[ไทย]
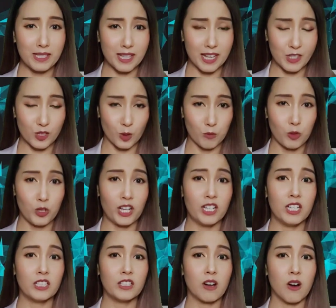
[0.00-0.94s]
สะสมอยู่ใน
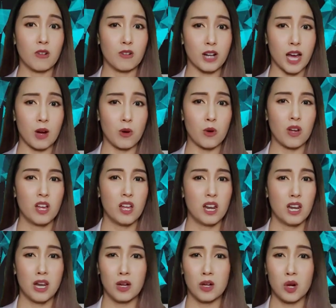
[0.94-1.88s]
เลือดของเรา
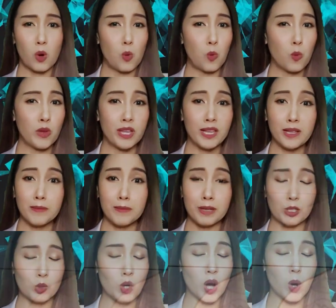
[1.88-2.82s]
แล้วก็วิ่งไป
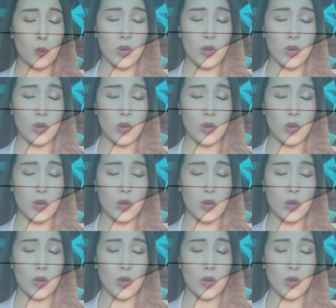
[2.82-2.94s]
ทั่วอ